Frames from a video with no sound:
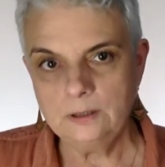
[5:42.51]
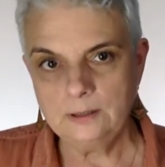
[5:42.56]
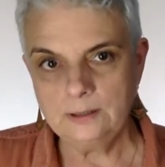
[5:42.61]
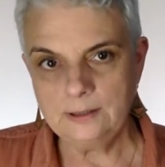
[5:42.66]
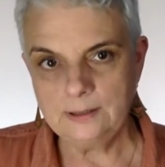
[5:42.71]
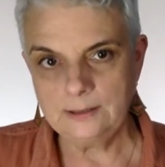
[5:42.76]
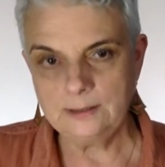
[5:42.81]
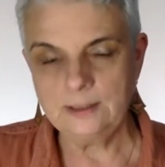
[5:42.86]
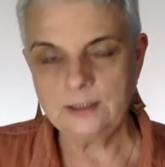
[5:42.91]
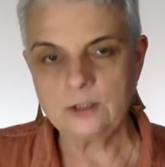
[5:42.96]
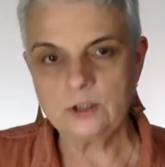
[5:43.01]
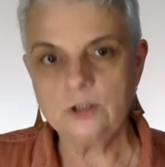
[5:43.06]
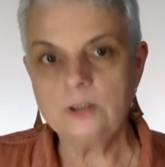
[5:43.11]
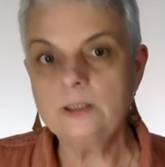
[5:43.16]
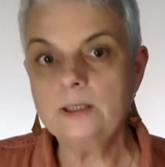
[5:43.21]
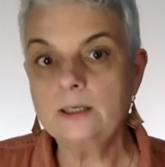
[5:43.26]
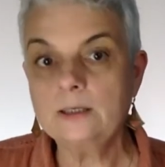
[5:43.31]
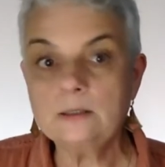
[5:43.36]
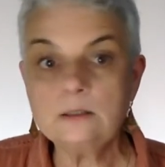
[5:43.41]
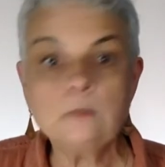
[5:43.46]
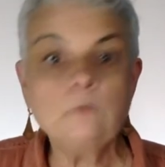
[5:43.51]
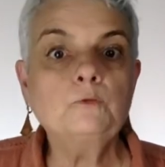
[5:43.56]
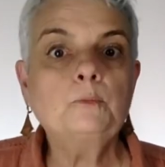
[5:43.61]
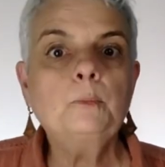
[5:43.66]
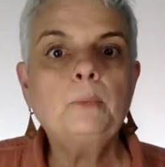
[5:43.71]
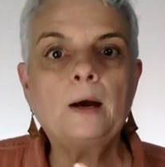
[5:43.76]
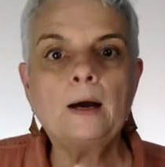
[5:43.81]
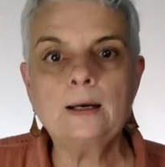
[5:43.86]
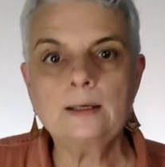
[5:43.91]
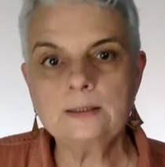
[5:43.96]
des énergies négatives,
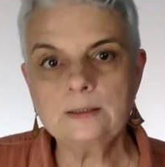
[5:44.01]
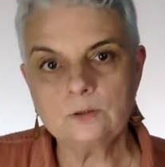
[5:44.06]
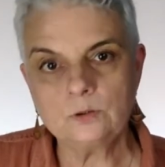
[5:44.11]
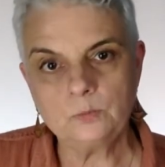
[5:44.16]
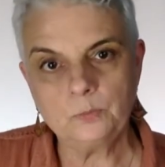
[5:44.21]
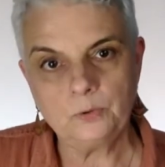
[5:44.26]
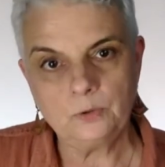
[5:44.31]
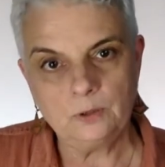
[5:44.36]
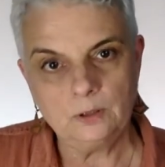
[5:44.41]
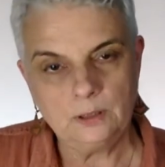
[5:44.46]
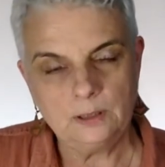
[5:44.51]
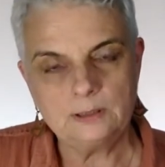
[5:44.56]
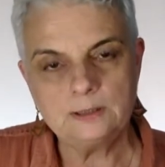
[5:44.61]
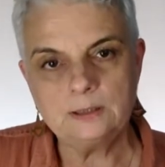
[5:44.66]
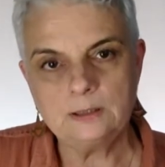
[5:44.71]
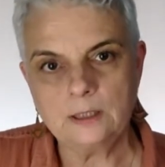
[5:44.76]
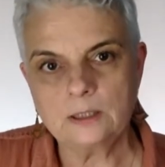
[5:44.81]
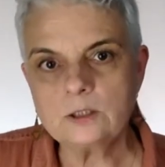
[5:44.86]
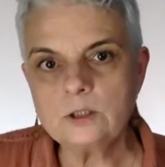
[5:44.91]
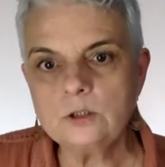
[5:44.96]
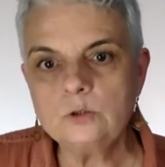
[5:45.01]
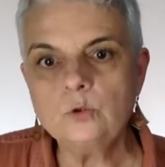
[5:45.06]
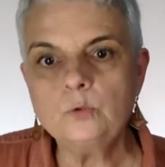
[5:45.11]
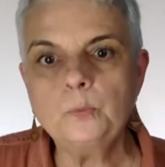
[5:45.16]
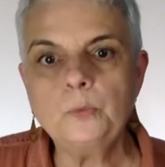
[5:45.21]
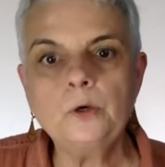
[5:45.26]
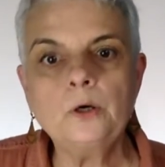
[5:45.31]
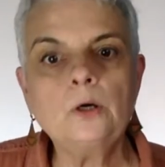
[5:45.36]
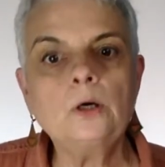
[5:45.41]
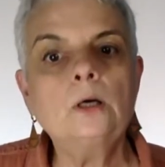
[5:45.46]
par exemple les énergies de
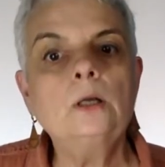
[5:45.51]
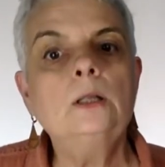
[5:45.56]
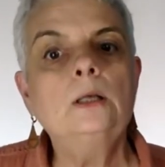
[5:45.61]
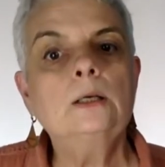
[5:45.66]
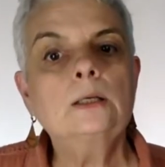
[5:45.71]
peur